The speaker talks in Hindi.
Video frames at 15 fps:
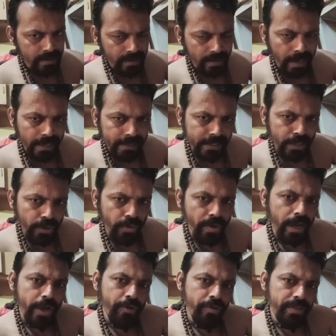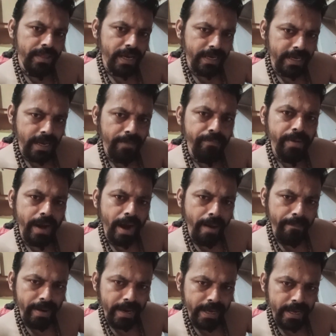काशी और अयोध्या के हम
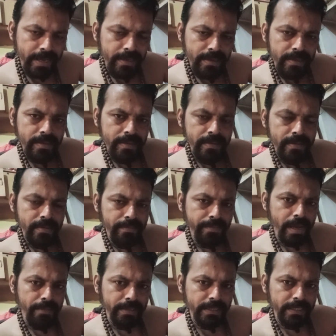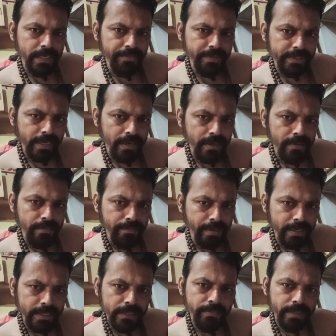ब्राह्मण हैं मैं बद्री विशाल
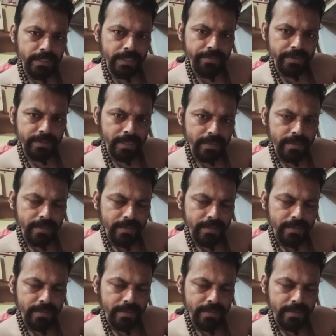पंडित बद्री विशाल